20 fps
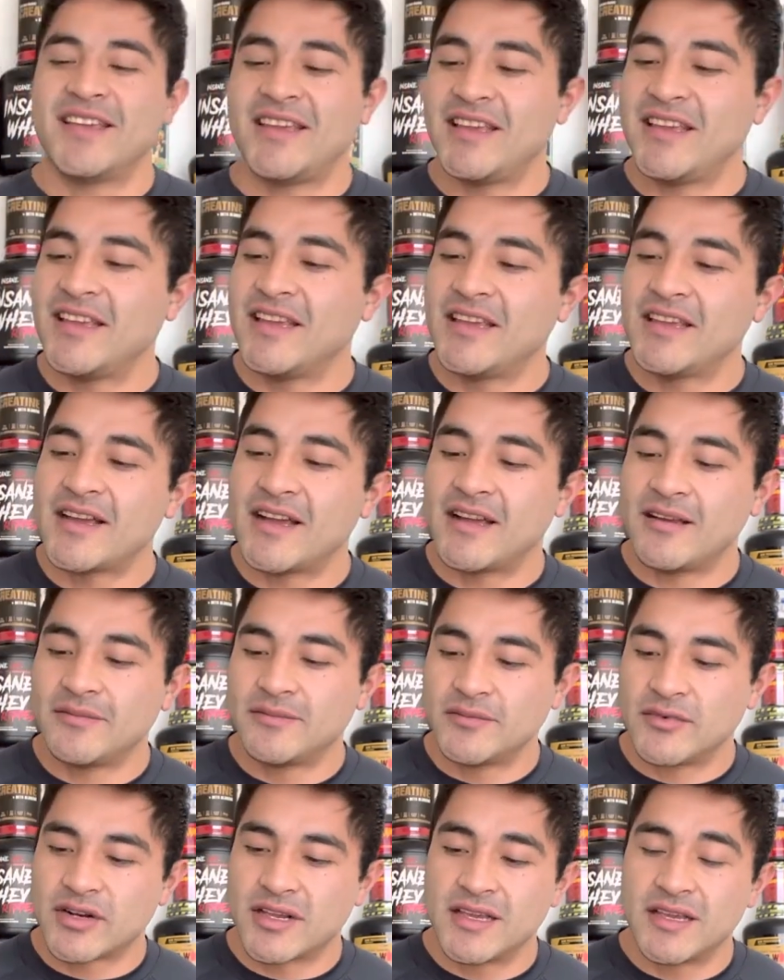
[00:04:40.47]
y ya,
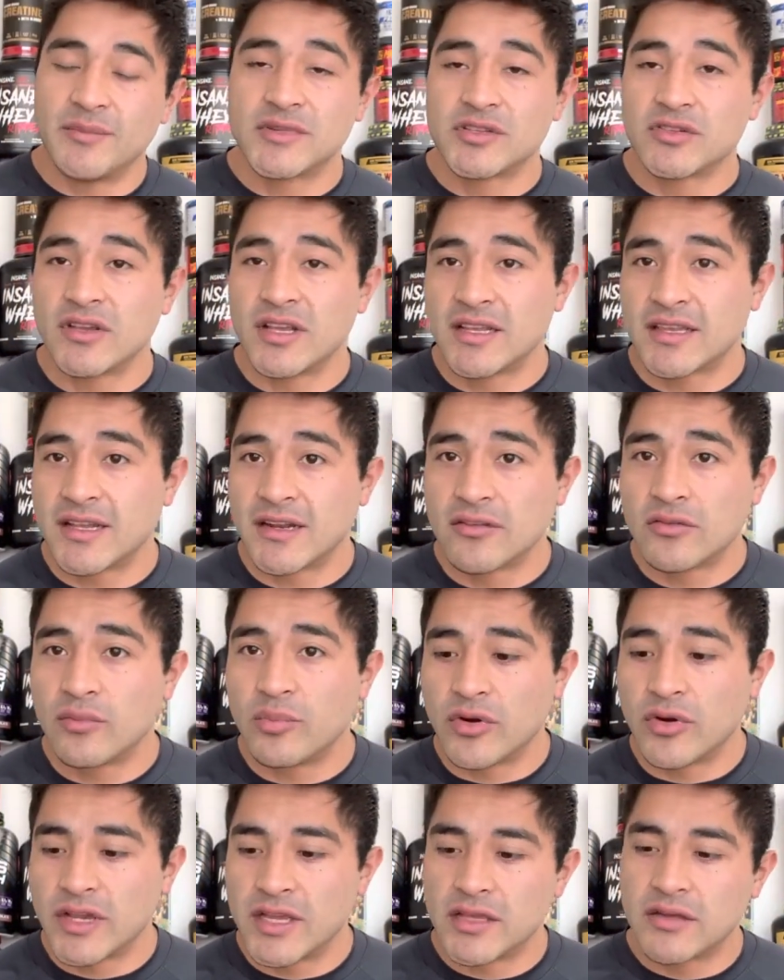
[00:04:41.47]
porque ya me estoy alterando
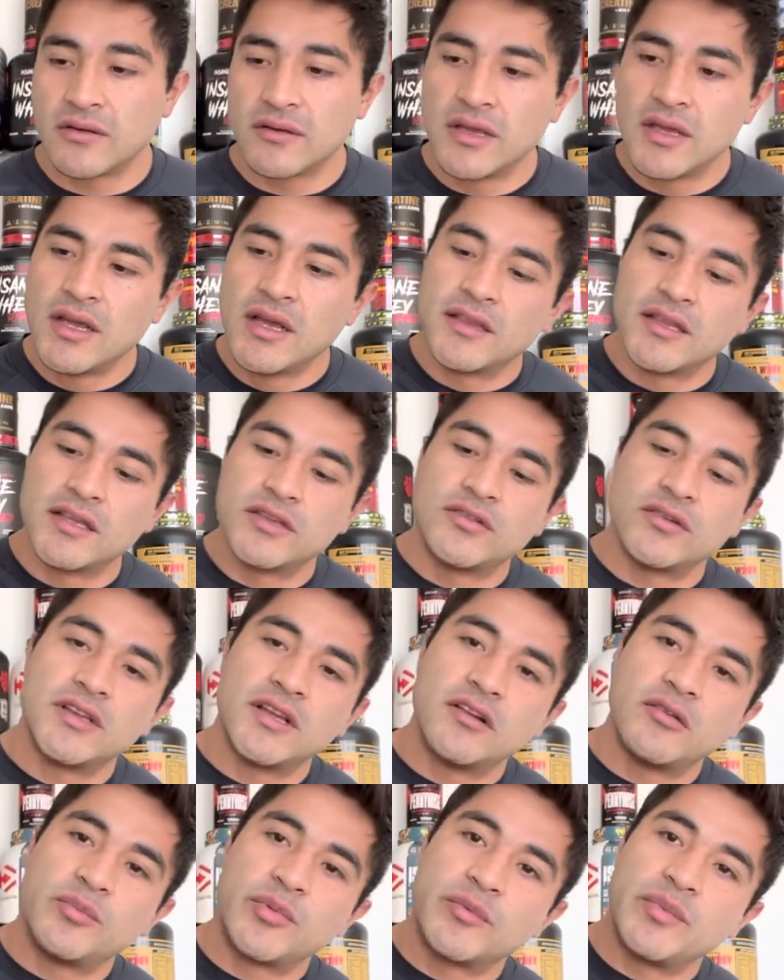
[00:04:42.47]
un poquito. De hecho,
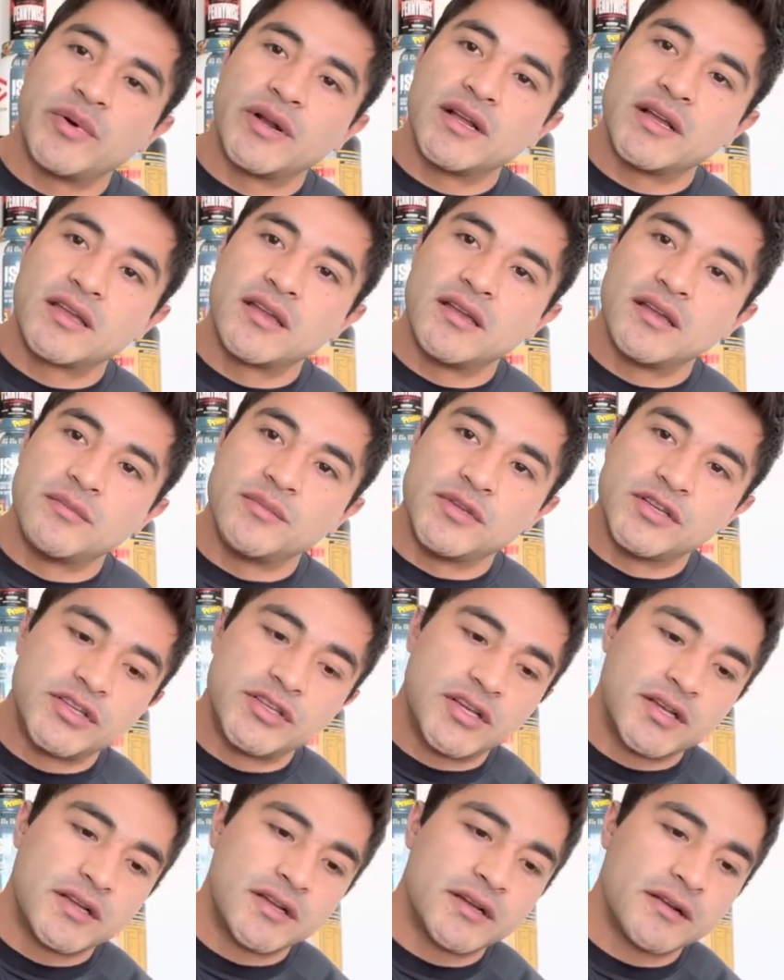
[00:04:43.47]
ya lo preparé aquí mi
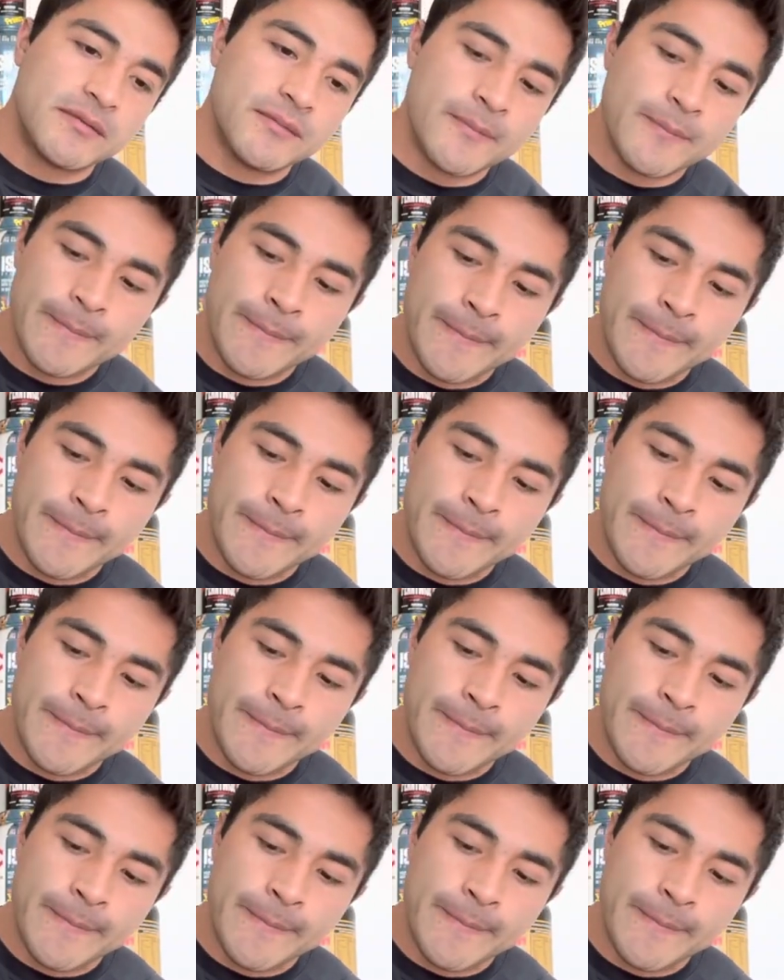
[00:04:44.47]
shaker.